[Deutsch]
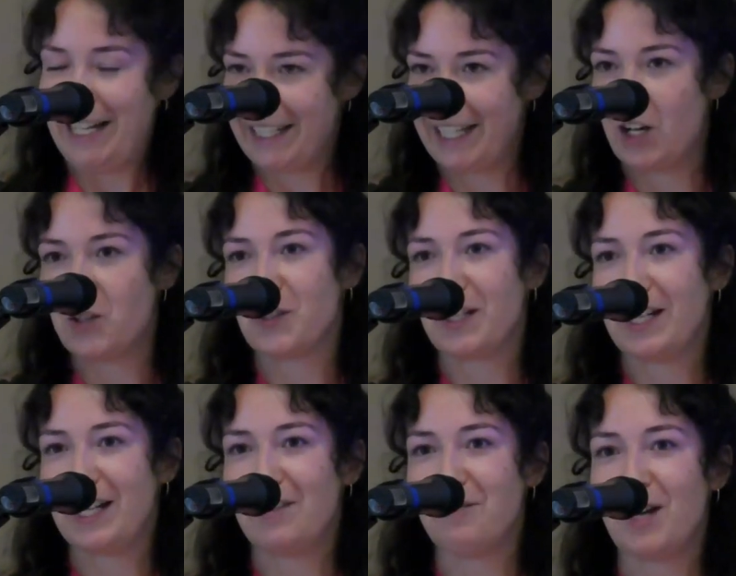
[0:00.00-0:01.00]
Genau,
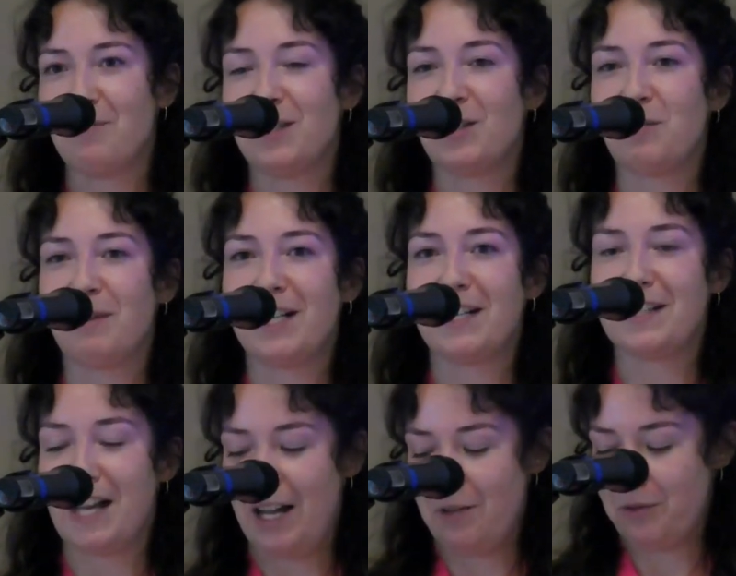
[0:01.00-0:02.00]
sondern äh, wir haben hier nochmal die
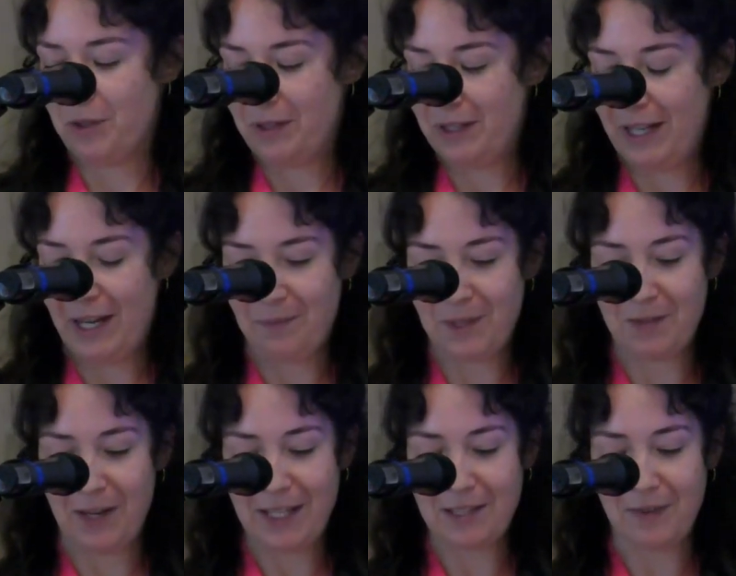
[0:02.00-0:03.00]
Zahlen von ähm,
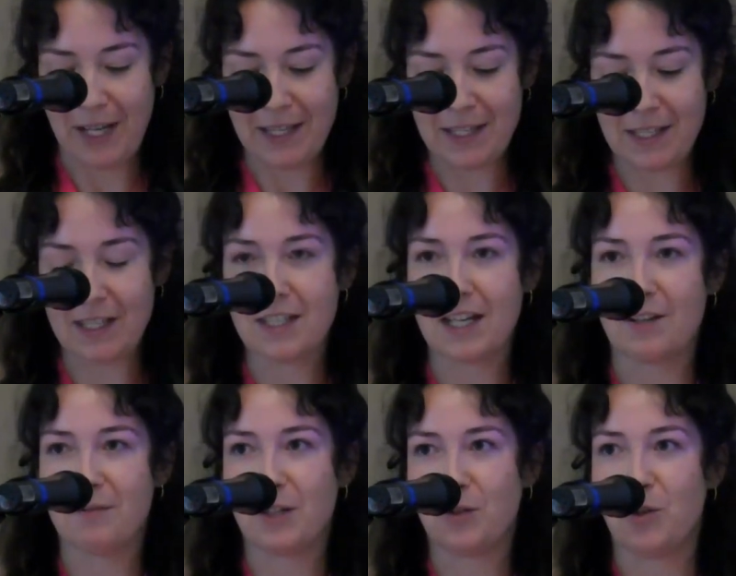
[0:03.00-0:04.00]
22,
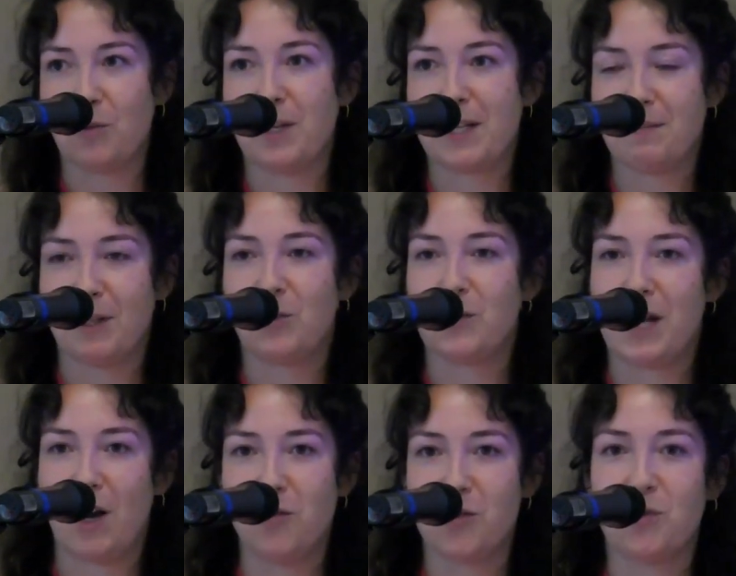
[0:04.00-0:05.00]
einfach nur um das mal kurz
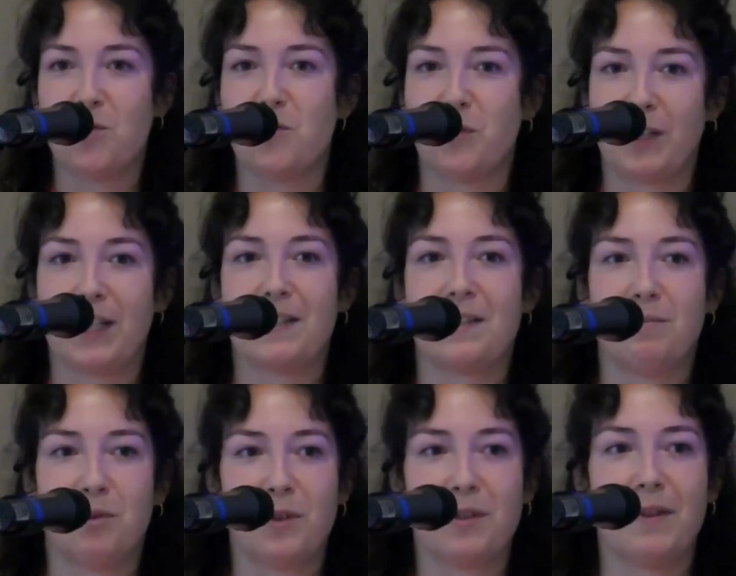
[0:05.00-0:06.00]
aufzurufen. Das ist eine
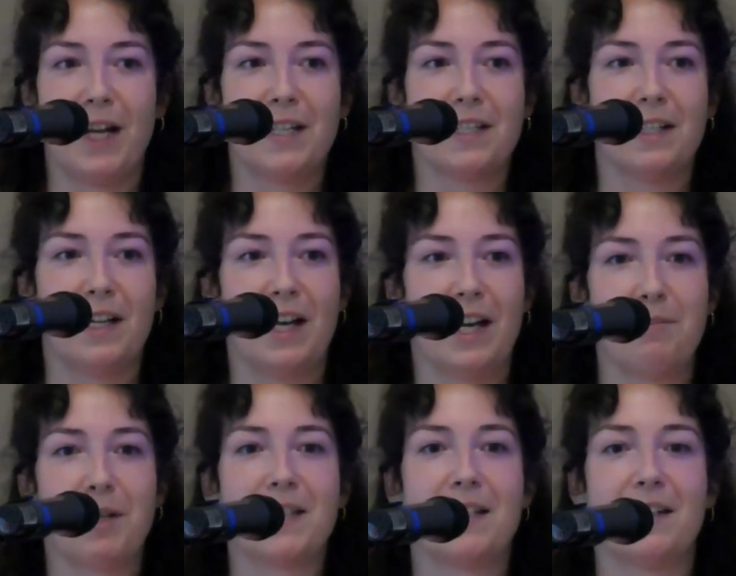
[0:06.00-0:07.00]
bundesweite
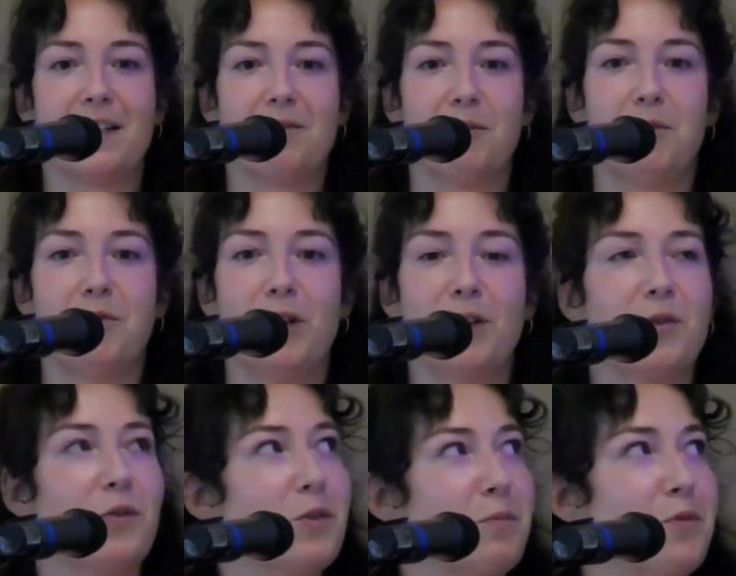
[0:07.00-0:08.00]
repräsentative
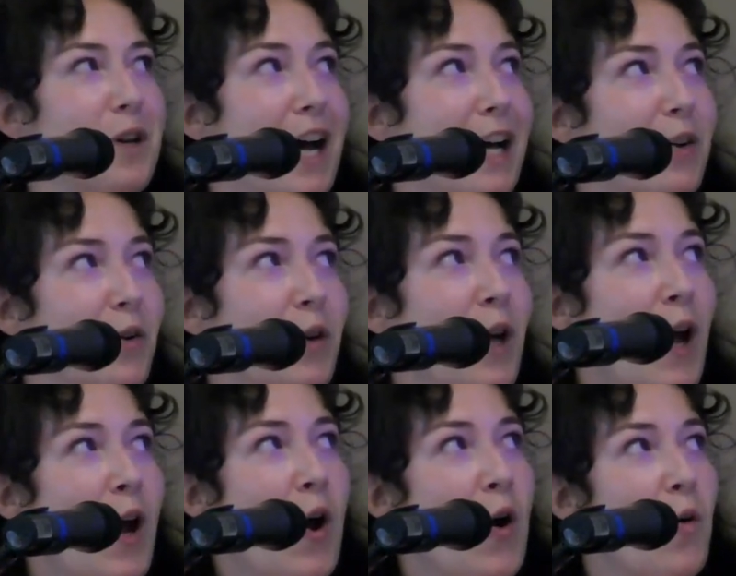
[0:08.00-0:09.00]
Bevölkerungsbefragung
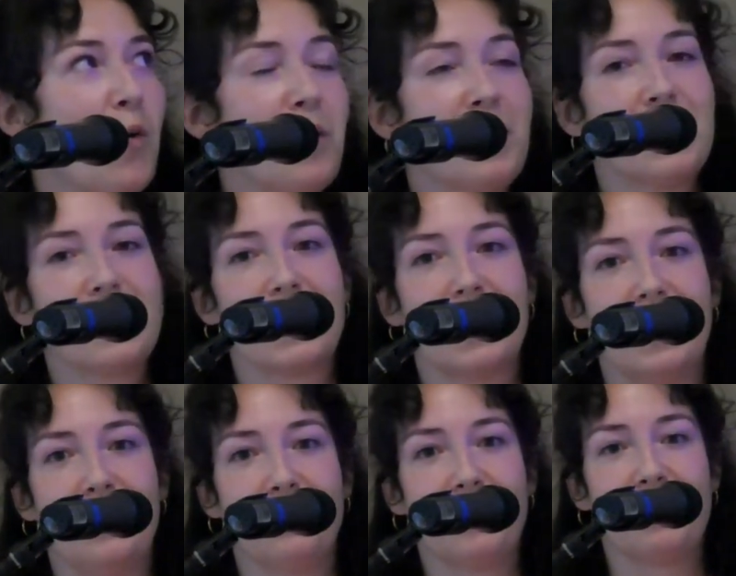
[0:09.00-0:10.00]
und
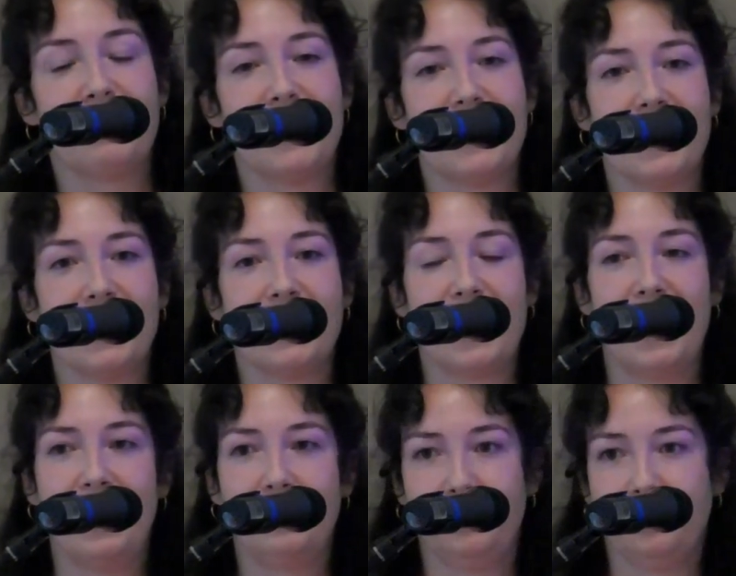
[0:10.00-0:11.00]
ähm, wir sehen
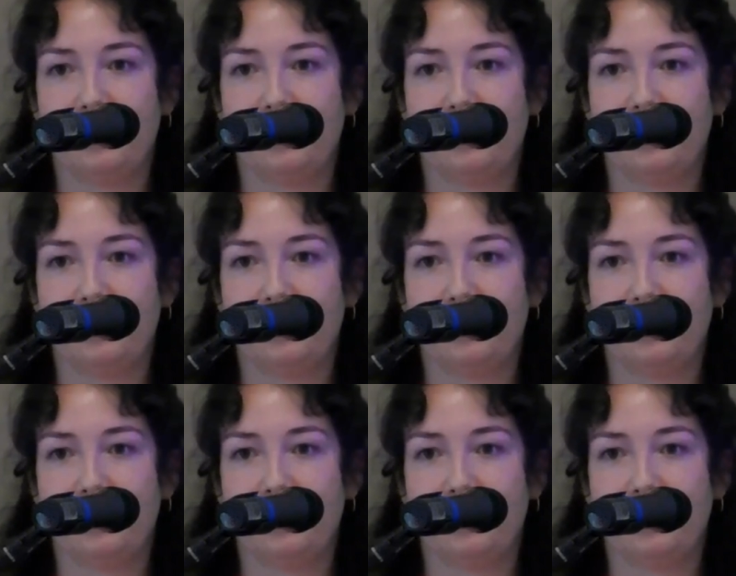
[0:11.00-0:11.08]
da,